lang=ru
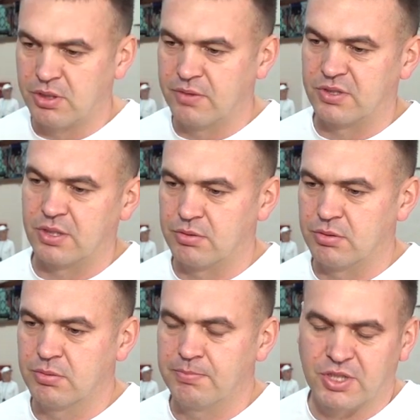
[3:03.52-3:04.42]
только в
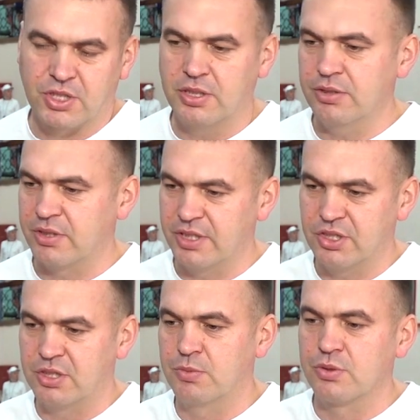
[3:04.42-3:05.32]
высоту. По желанию,
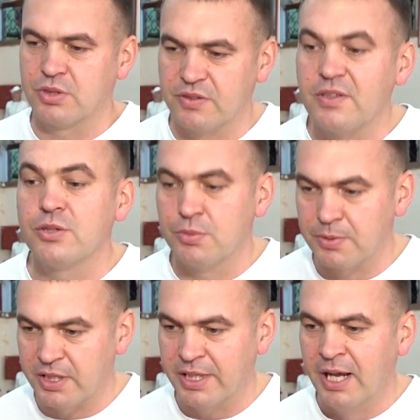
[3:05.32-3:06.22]
конечно, могут и в длину
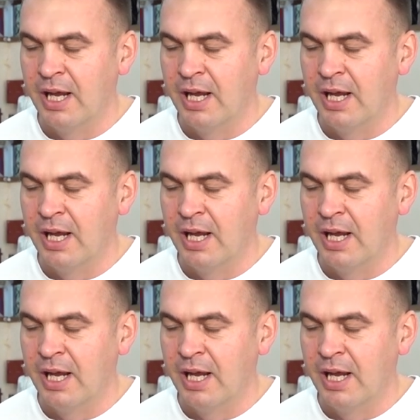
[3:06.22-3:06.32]
прыгать.